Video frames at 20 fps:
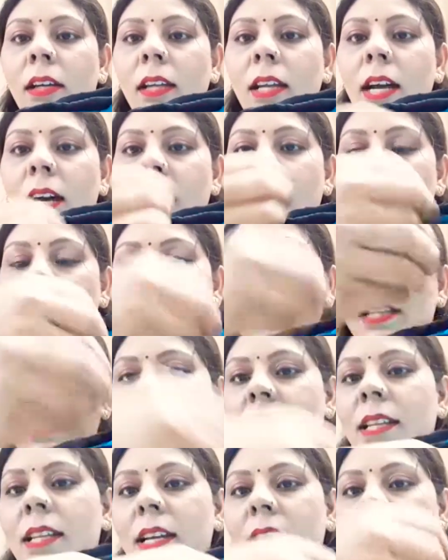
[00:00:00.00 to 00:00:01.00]
लगा के
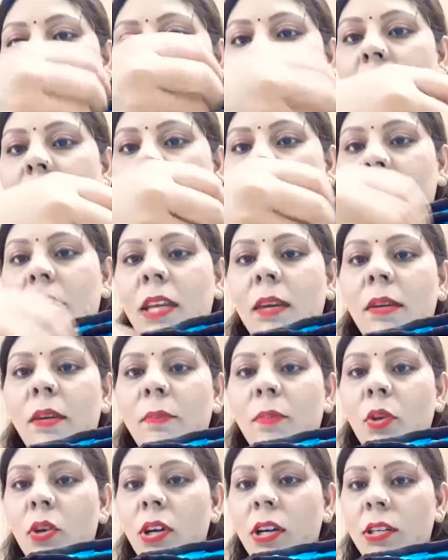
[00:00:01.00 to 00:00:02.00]
दिए ताकि आप अपने
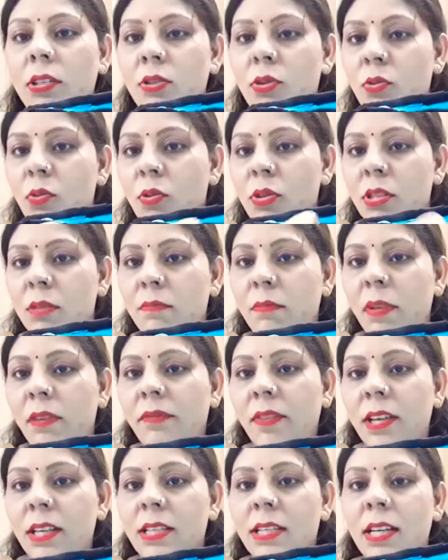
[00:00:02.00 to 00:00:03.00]
प्रोडक्ट्स को इसमें
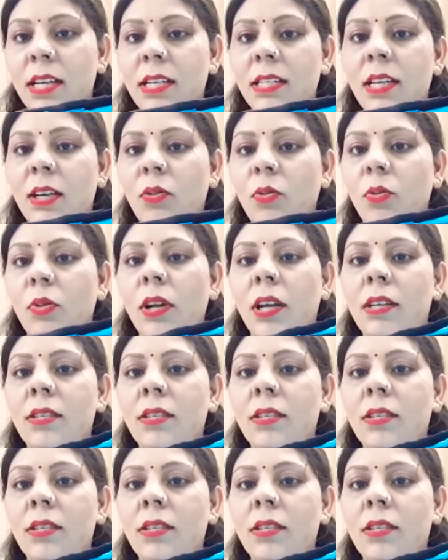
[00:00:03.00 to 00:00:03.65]
फ़िक्स कर सको